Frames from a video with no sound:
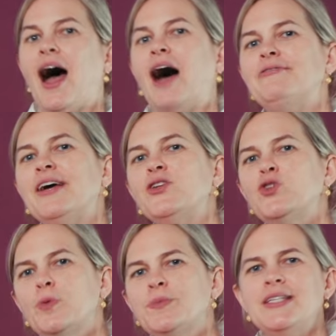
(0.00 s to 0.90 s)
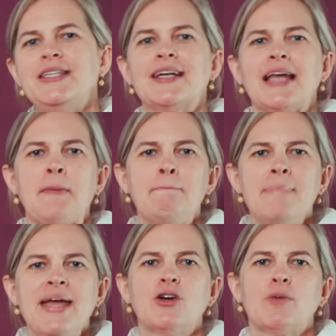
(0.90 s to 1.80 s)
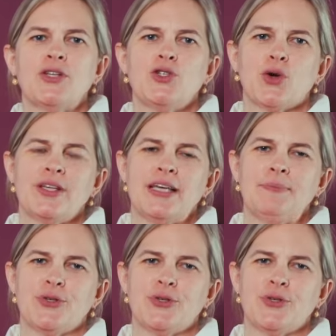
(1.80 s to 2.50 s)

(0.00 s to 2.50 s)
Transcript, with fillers: afin d'obtenir la meilleure maturité